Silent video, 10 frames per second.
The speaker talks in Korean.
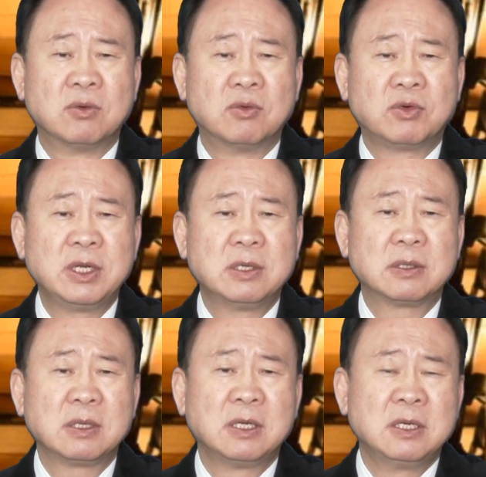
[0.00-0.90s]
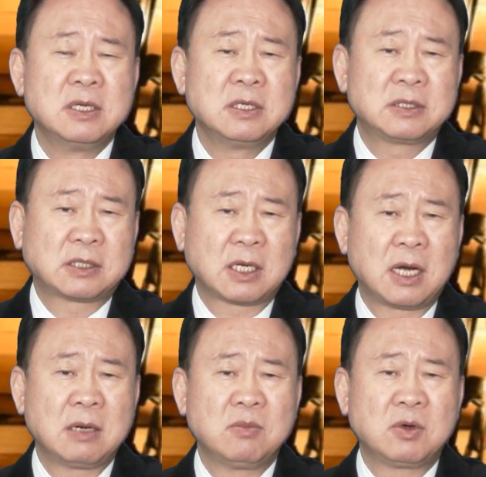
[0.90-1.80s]
우리는 세상
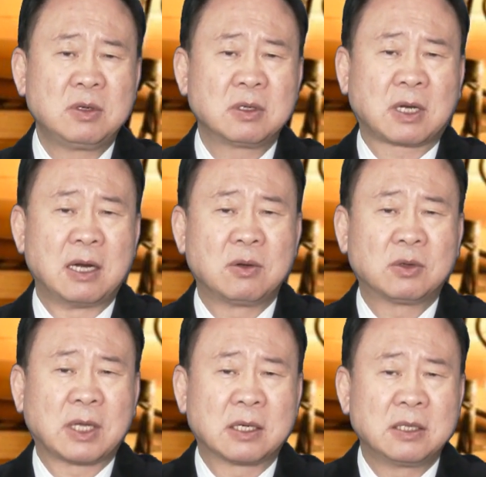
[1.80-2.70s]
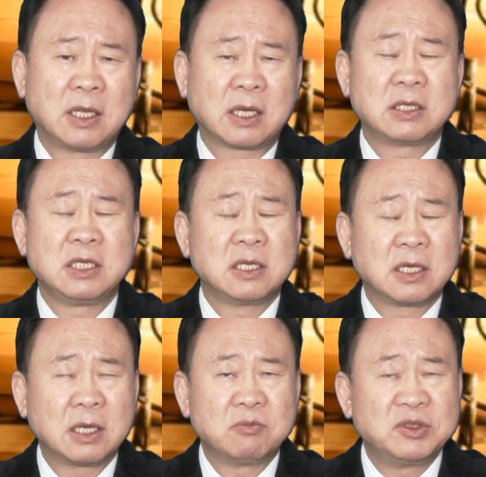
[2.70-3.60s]
학문을 갈고 닦는 데 있는
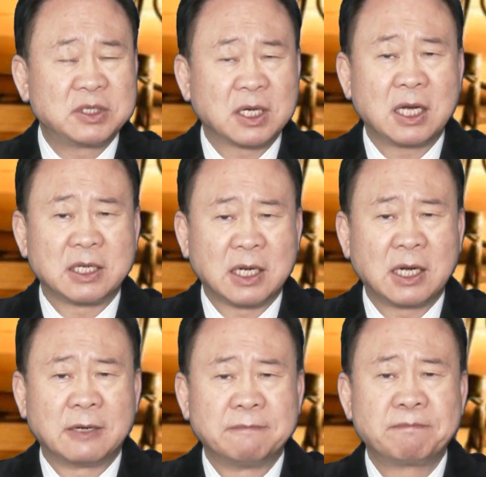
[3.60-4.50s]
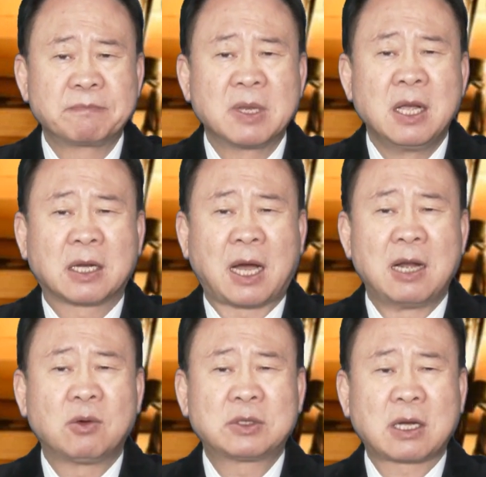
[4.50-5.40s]
게 문제가 아니라
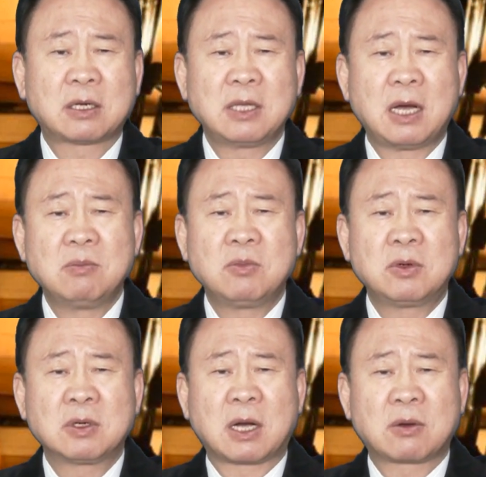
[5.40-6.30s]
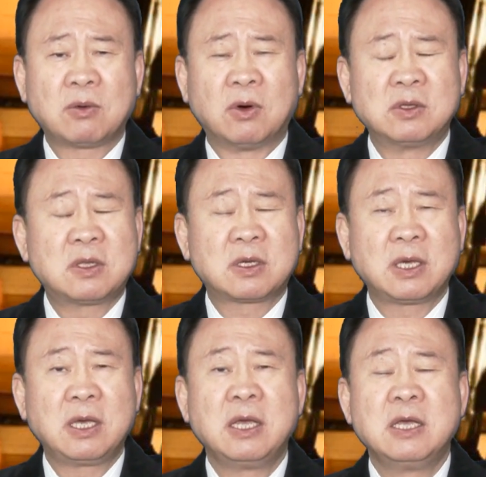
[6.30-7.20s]
갈고 닦은 학문을 갖고
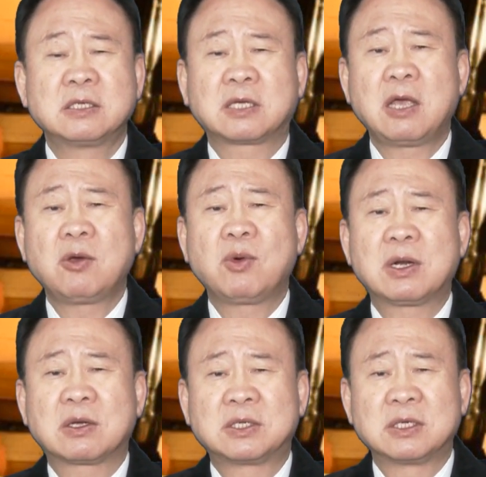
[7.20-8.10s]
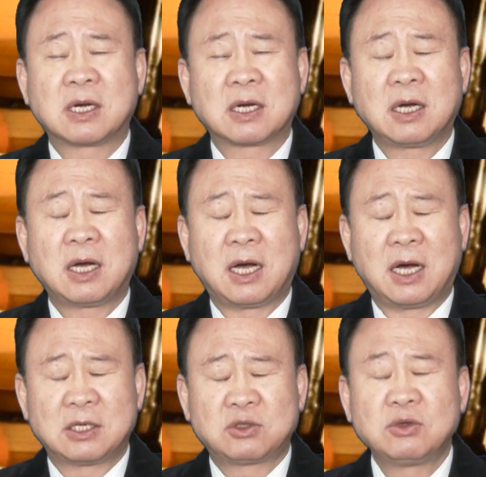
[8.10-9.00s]
어떻게 사용할 것인가가
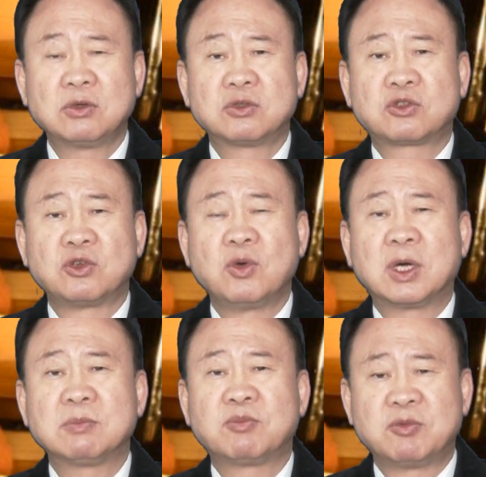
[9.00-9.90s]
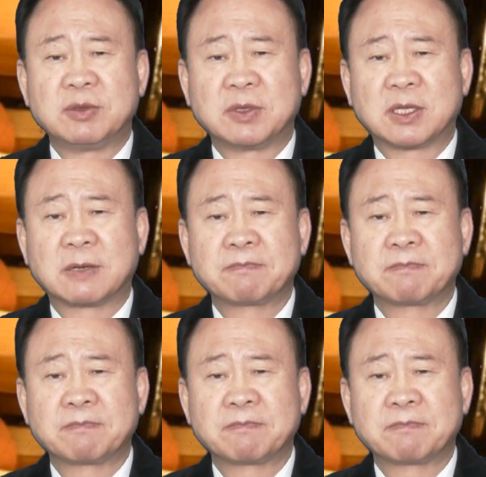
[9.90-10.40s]
아주 중요한 부분입니다.